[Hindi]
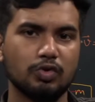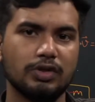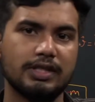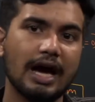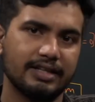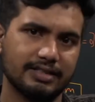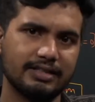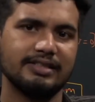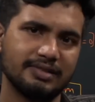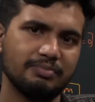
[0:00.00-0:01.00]
तो क्या
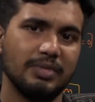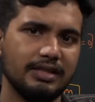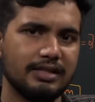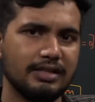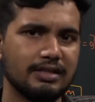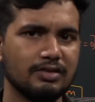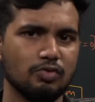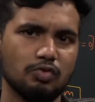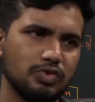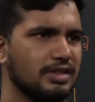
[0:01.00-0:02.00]
रिजल्ट्स मिलती
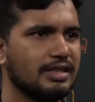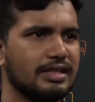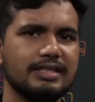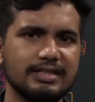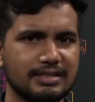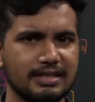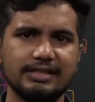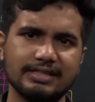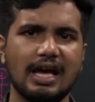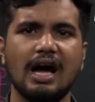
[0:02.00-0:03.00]
उसी तरह की
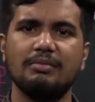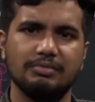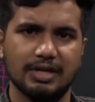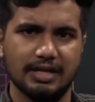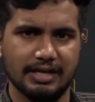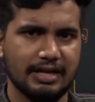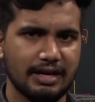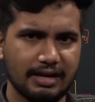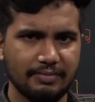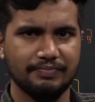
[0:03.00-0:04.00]
रिजल्ट्स यहाँ भी मिल रही हैं
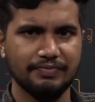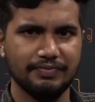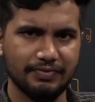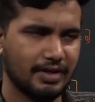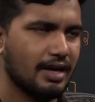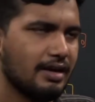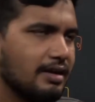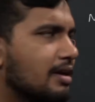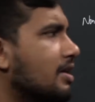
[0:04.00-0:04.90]
है ना ठीक है